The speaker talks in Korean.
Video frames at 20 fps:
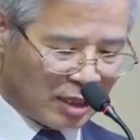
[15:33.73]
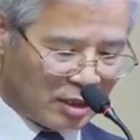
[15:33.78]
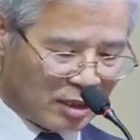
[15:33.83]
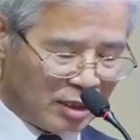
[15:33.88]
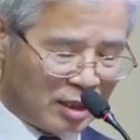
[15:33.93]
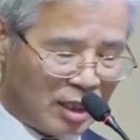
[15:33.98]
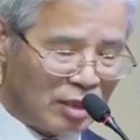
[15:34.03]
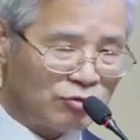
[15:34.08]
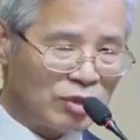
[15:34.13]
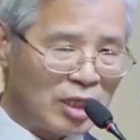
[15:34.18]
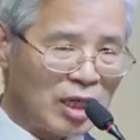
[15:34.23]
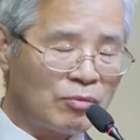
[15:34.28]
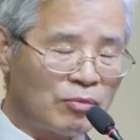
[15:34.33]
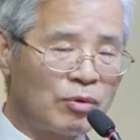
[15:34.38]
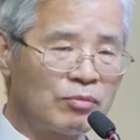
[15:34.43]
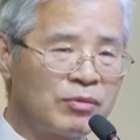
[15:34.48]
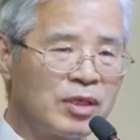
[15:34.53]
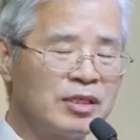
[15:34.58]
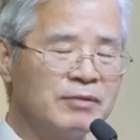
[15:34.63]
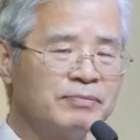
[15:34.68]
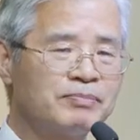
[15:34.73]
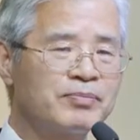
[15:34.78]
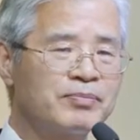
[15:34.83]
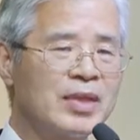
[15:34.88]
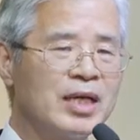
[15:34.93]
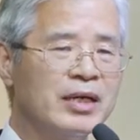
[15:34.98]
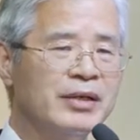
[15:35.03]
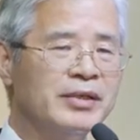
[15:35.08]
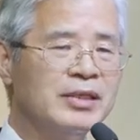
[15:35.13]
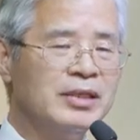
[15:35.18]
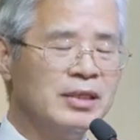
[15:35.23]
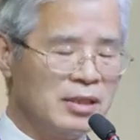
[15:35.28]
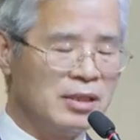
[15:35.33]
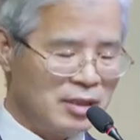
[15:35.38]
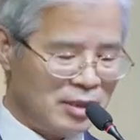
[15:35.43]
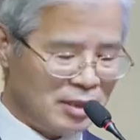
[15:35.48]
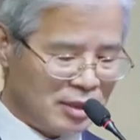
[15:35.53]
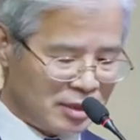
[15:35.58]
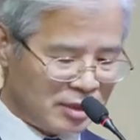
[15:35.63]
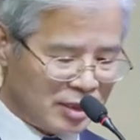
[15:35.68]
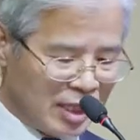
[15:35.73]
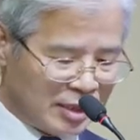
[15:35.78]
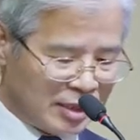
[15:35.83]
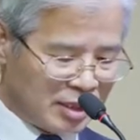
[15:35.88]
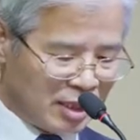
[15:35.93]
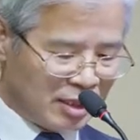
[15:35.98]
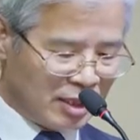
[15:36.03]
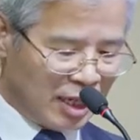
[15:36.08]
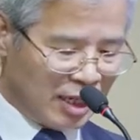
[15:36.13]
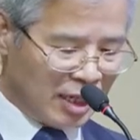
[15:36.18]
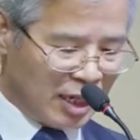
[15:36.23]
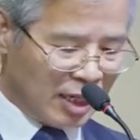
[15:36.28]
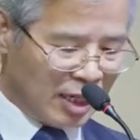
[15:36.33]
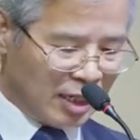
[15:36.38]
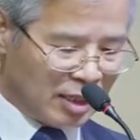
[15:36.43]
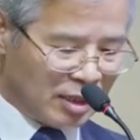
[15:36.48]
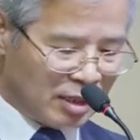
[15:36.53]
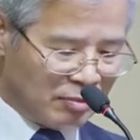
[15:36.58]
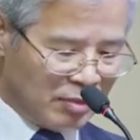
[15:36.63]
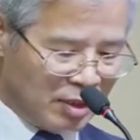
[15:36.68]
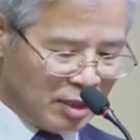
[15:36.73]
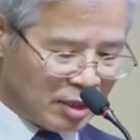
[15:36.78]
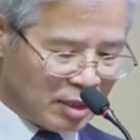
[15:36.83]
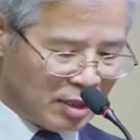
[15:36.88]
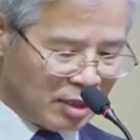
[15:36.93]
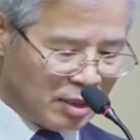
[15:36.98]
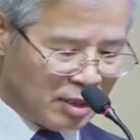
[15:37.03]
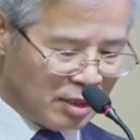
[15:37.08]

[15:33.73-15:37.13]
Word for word: 그런데 우리가 보면은 넷째 날 하나님이